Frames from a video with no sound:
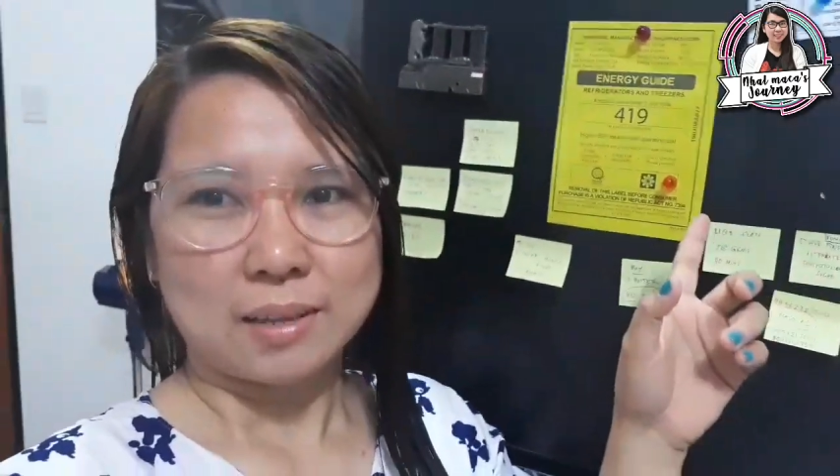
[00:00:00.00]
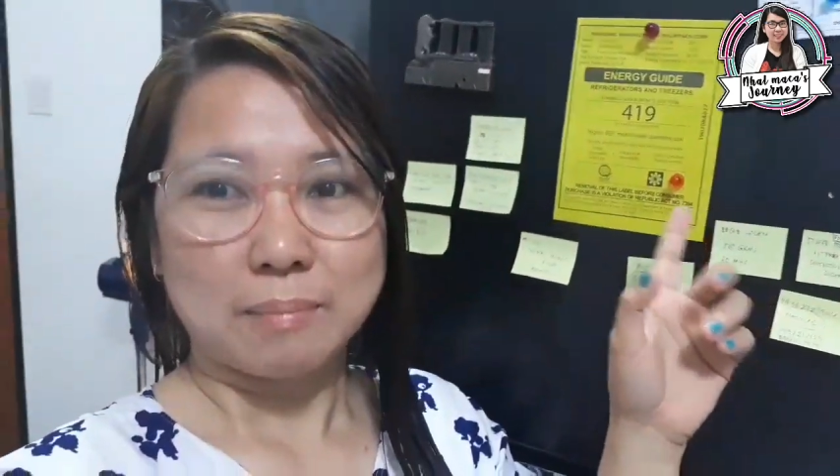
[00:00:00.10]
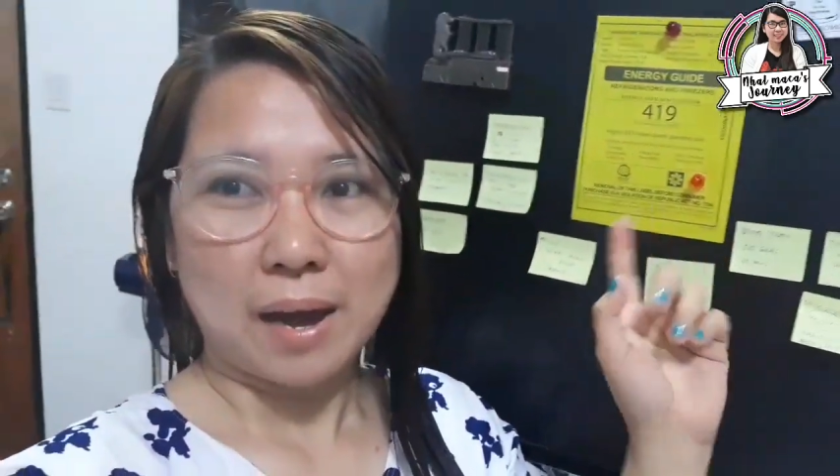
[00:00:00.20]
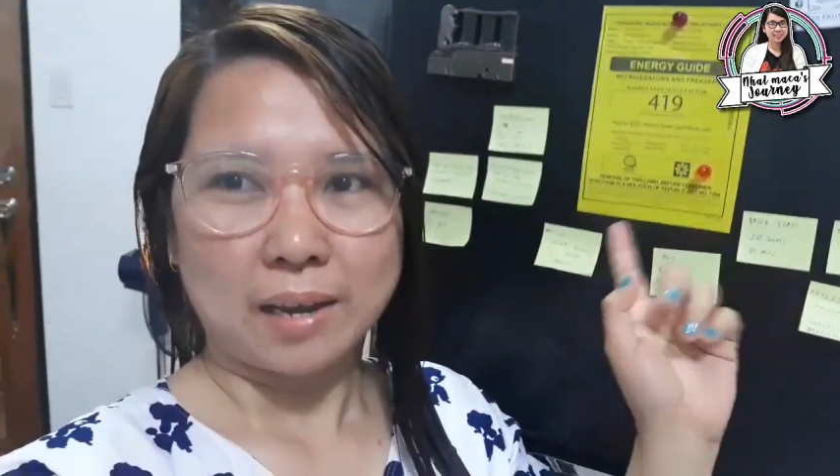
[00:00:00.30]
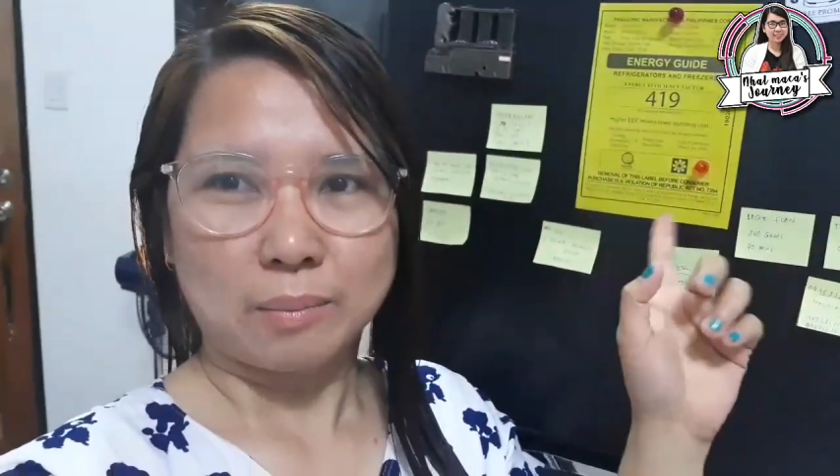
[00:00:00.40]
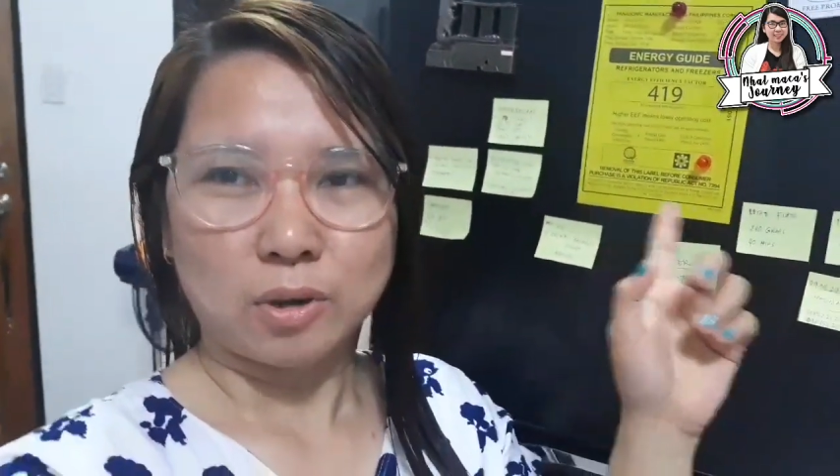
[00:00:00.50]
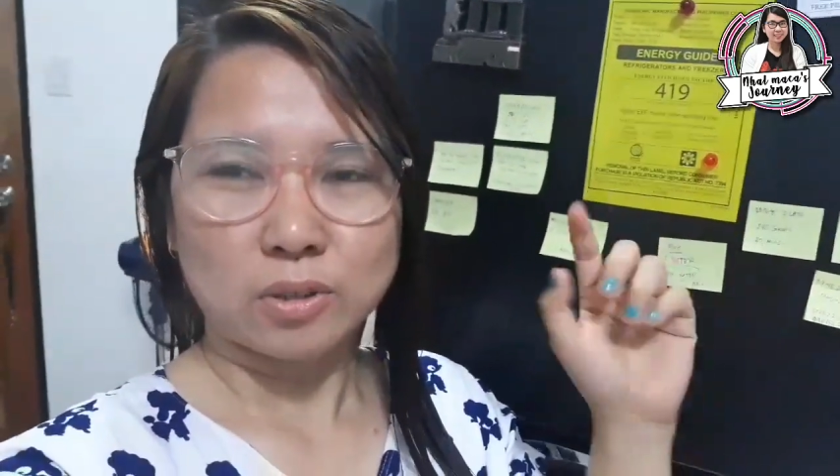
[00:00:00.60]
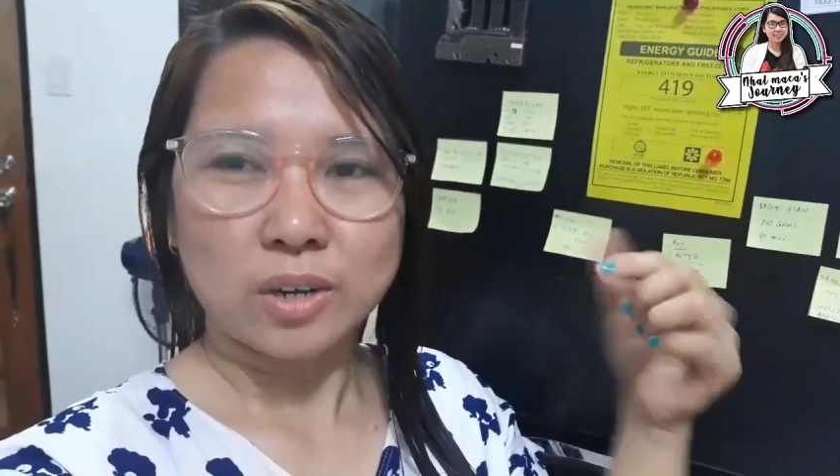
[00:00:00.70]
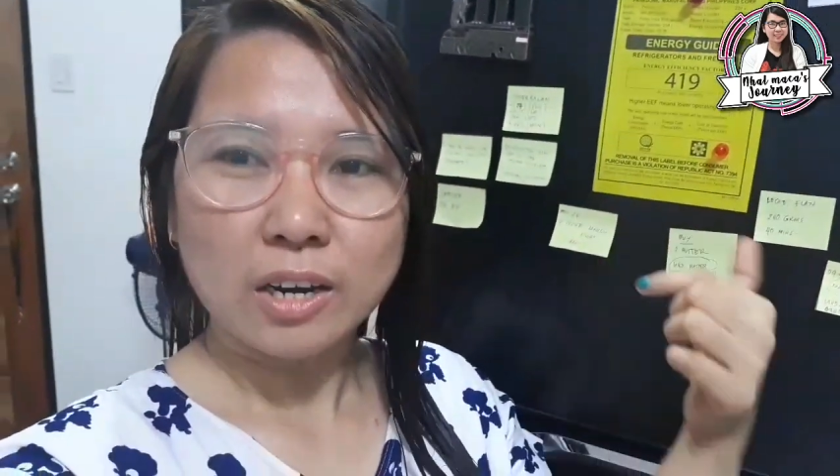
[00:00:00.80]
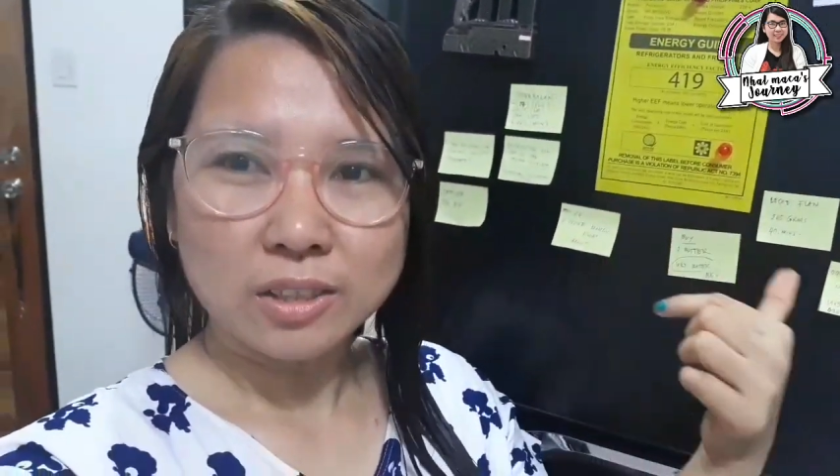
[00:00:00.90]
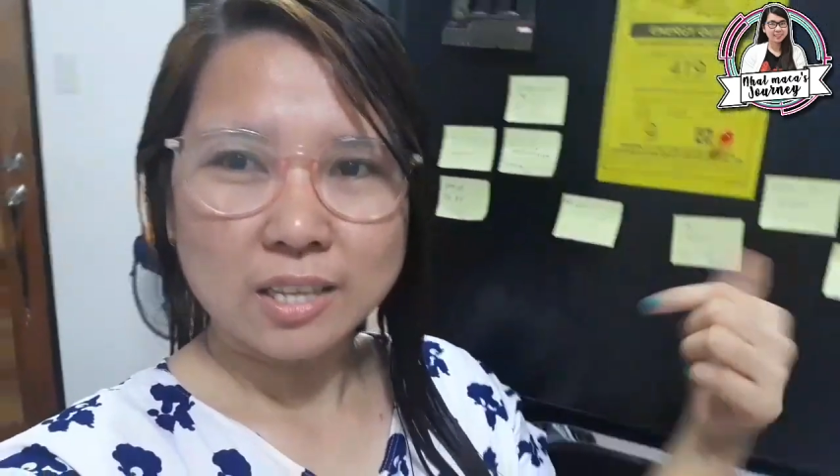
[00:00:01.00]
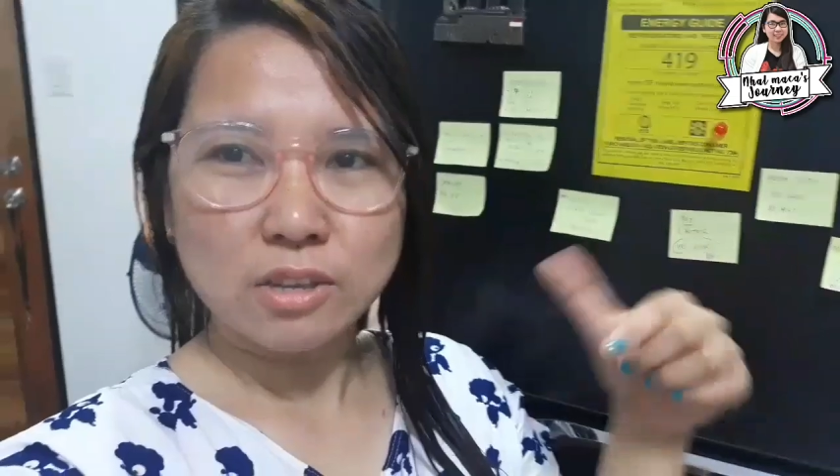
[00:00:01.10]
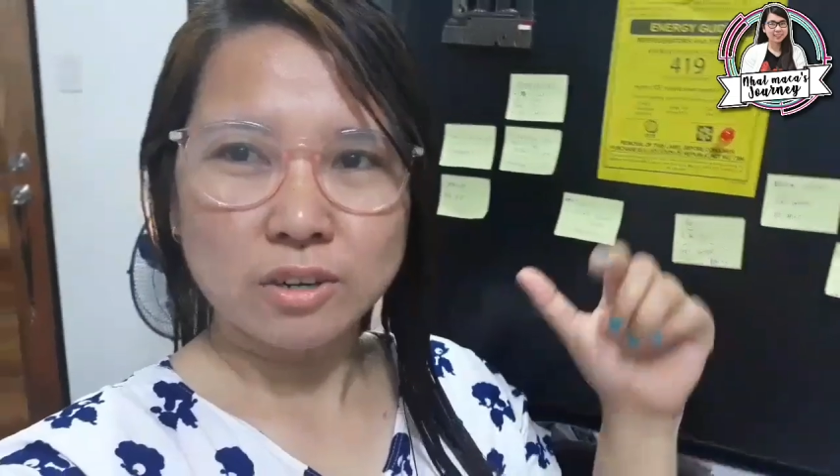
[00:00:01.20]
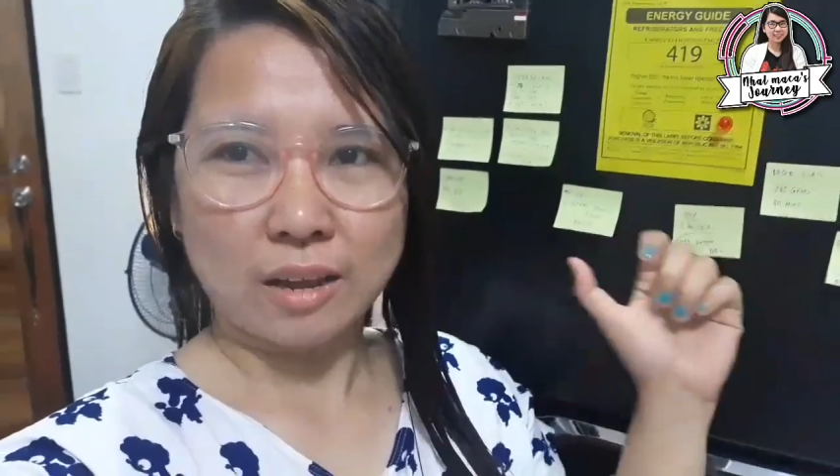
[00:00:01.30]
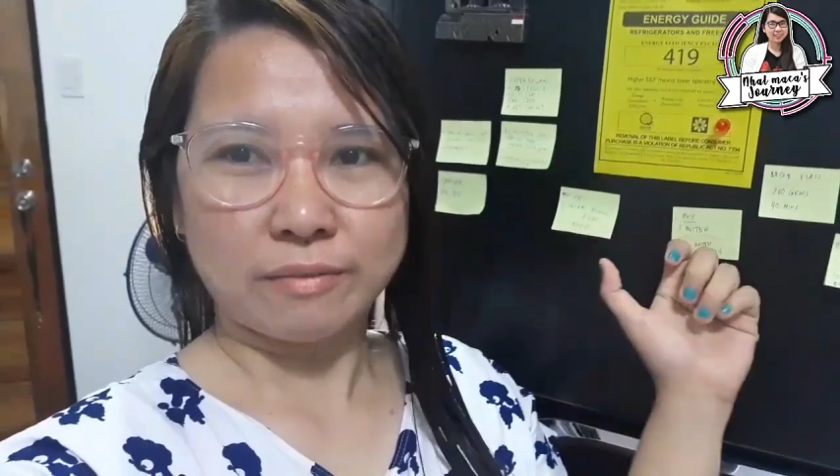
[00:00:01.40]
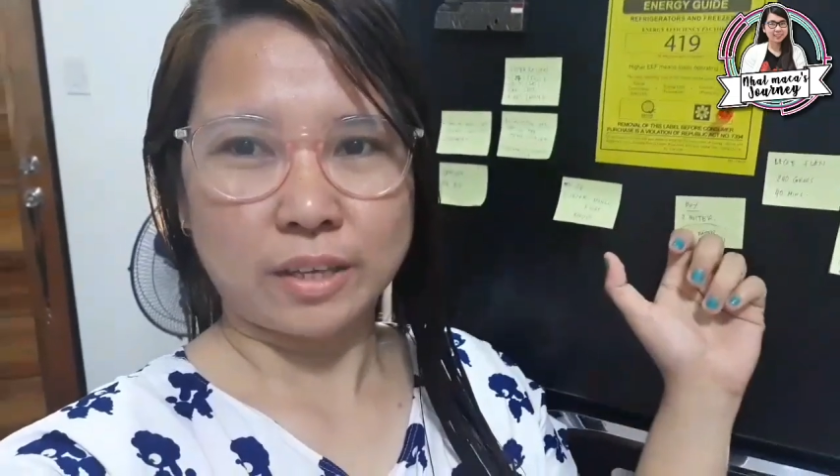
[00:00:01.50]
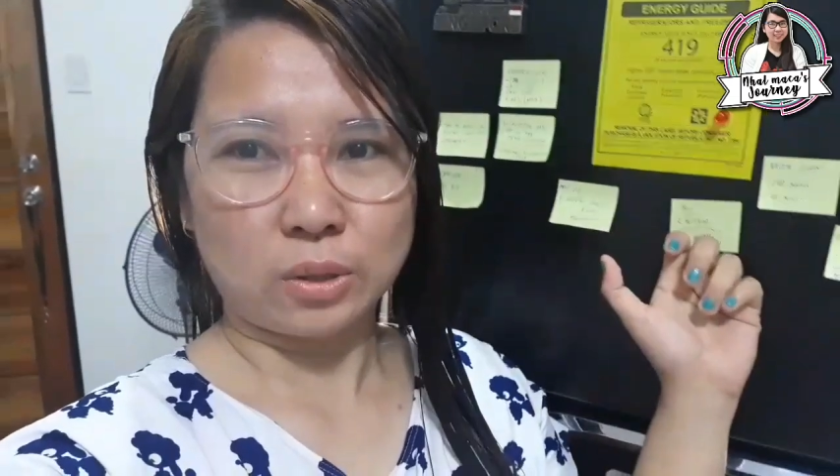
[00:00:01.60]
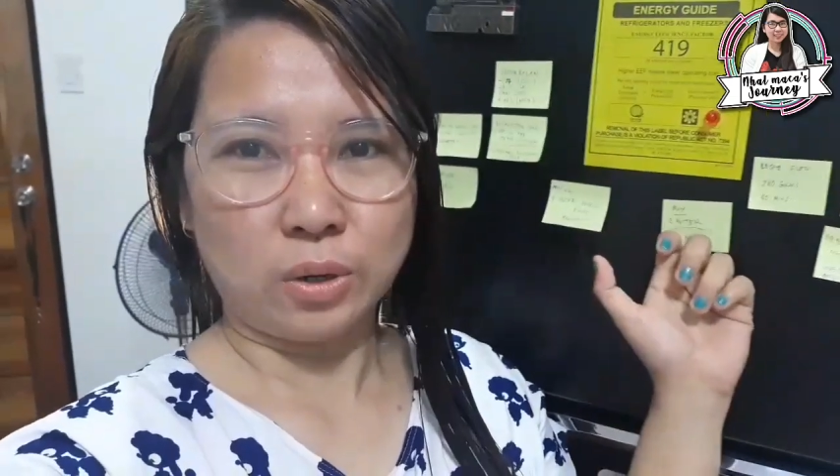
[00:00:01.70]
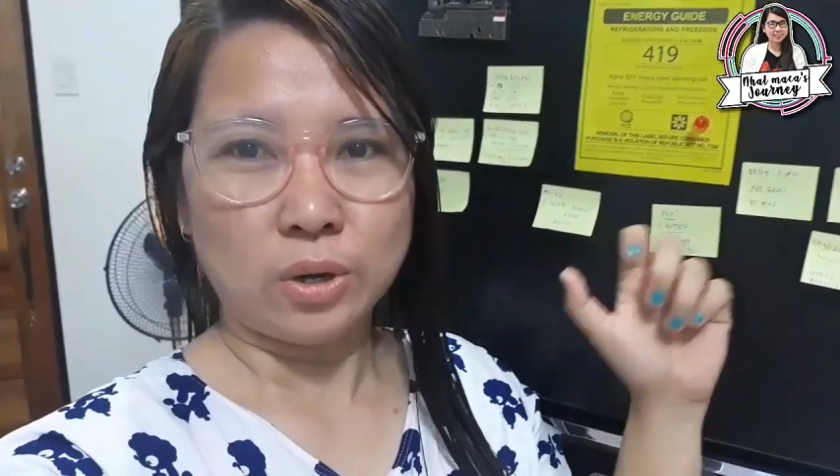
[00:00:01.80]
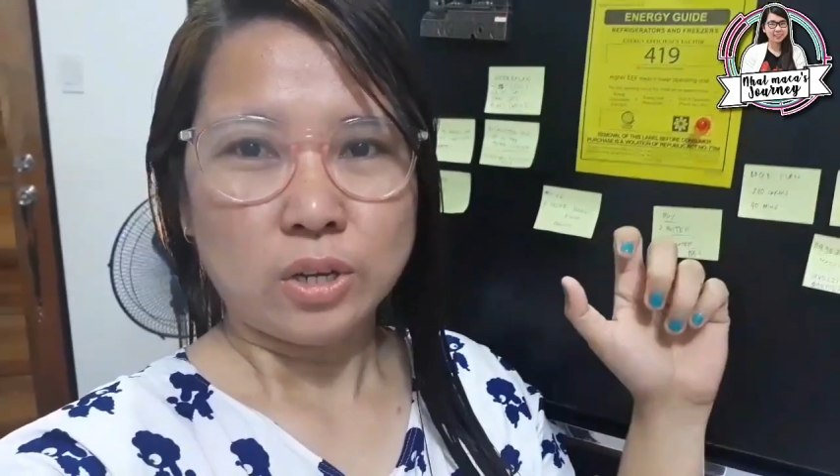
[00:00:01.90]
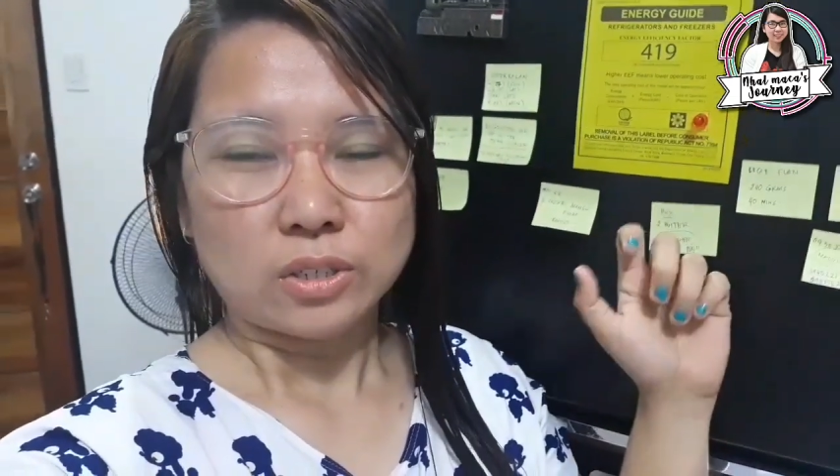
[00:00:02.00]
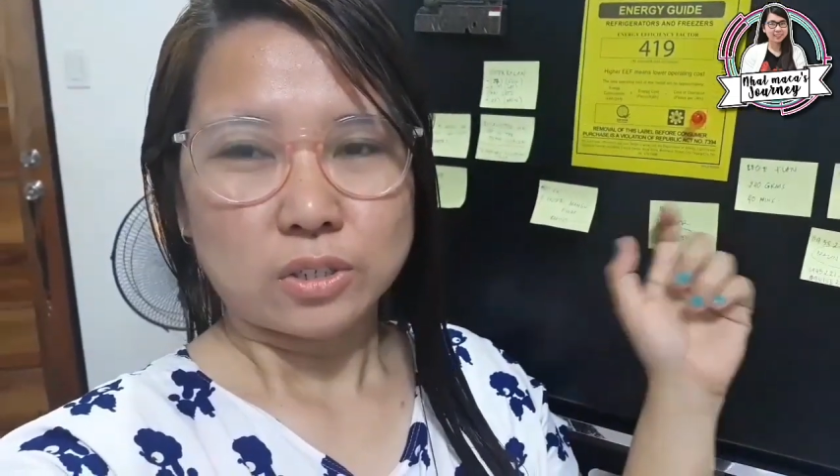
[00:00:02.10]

ng bahay mo. So, ganun din yung ref na to.